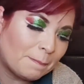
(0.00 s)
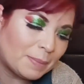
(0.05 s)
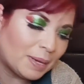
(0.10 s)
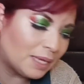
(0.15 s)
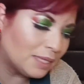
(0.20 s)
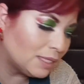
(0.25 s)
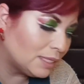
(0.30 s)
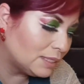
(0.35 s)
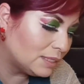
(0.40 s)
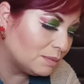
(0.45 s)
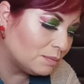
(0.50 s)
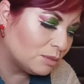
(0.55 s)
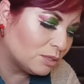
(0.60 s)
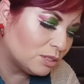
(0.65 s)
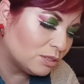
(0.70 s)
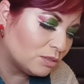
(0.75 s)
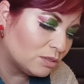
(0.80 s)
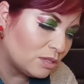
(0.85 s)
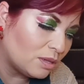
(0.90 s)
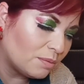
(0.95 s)

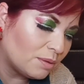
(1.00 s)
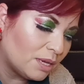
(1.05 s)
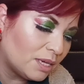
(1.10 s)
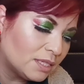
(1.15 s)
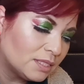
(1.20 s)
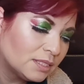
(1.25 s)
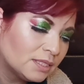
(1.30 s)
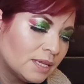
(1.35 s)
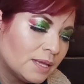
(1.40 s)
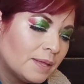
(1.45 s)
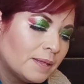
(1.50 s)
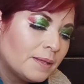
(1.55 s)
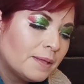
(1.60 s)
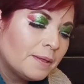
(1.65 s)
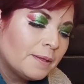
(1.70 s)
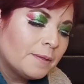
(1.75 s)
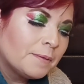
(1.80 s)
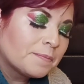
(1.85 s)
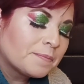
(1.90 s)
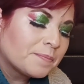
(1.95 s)
padrísimos esos labiales
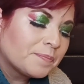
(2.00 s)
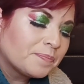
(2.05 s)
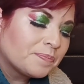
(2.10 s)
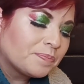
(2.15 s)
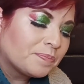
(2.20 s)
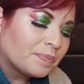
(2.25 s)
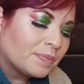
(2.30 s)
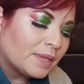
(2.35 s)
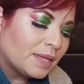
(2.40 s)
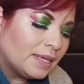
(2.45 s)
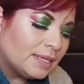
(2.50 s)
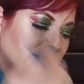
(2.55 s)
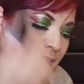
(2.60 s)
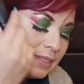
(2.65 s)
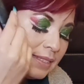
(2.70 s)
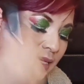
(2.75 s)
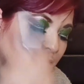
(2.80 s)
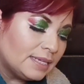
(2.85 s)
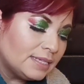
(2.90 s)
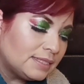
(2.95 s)

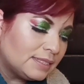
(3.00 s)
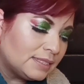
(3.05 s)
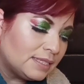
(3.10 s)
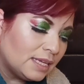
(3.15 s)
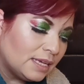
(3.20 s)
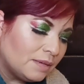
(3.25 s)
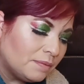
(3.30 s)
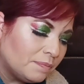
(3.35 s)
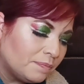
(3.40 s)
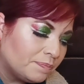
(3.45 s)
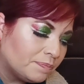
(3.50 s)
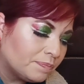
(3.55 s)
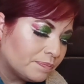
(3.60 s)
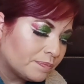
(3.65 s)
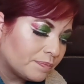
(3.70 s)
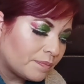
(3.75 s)
es este.